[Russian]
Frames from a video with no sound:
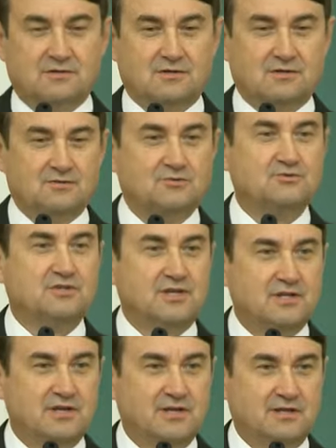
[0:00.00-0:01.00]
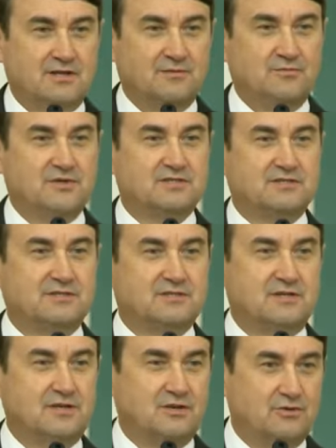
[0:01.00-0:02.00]
э, нужны деньги,
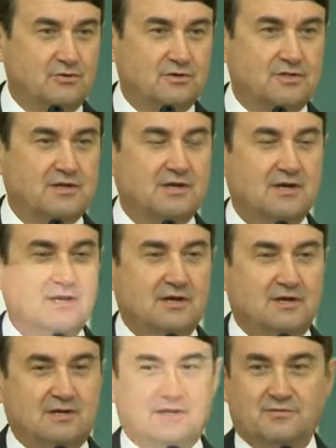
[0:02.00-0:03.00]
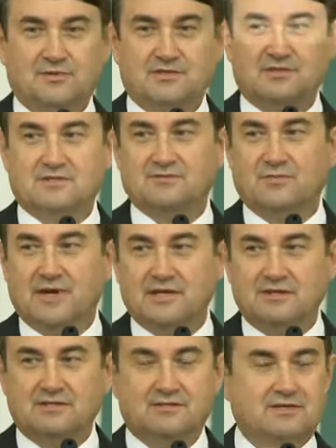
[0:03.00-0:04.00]
бизнес не идет, э, бизнес
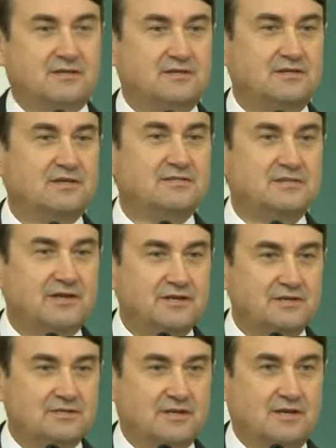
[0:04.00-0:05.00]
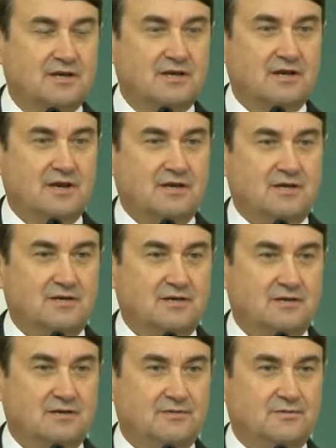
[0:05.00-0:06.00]
боится, есть риски.
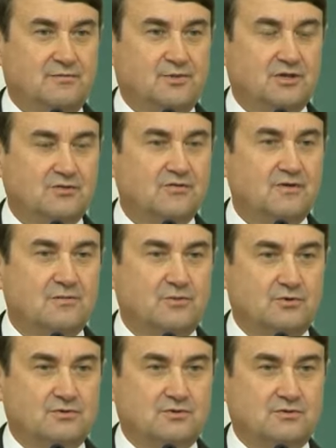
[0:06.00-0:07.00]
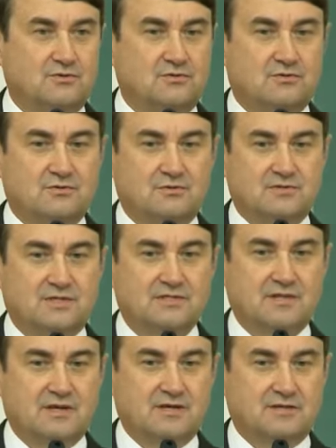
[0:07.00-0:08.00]
И по этому вопросу
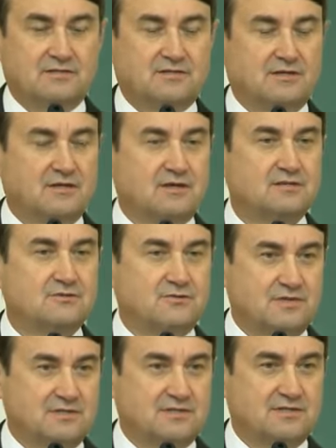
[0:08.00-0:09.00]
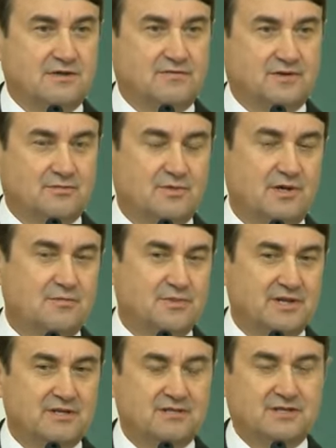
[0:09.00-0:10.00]
состоялся Государственный совет, были
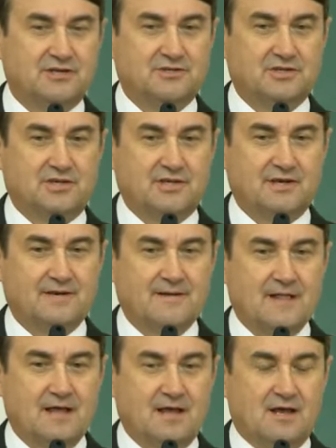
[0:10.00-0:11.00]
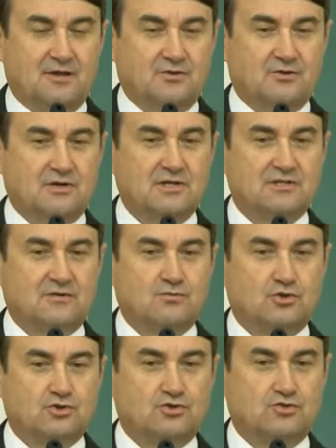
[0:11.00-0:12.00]
приняты решения. Но для
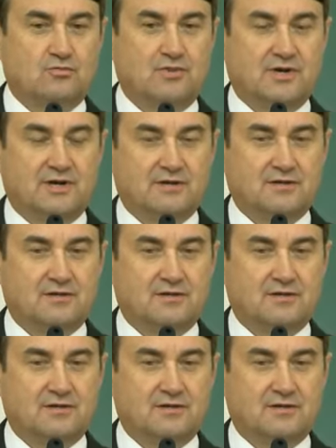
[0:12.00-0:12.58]
того, чтобы